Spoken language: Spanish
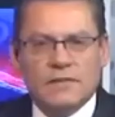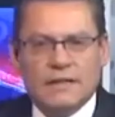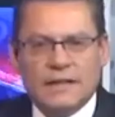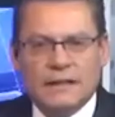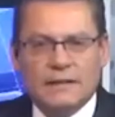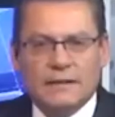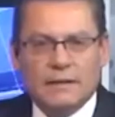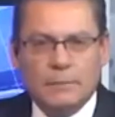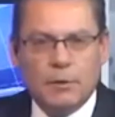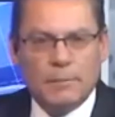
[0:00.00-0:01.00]
el alcalde de
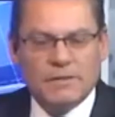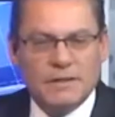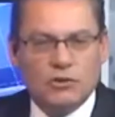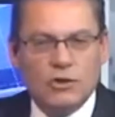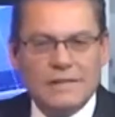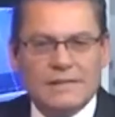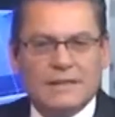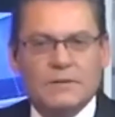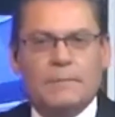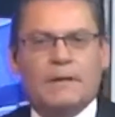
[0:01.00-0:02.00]
Quilpué presentó
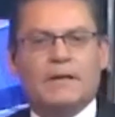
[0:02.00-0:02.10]
iniciativa para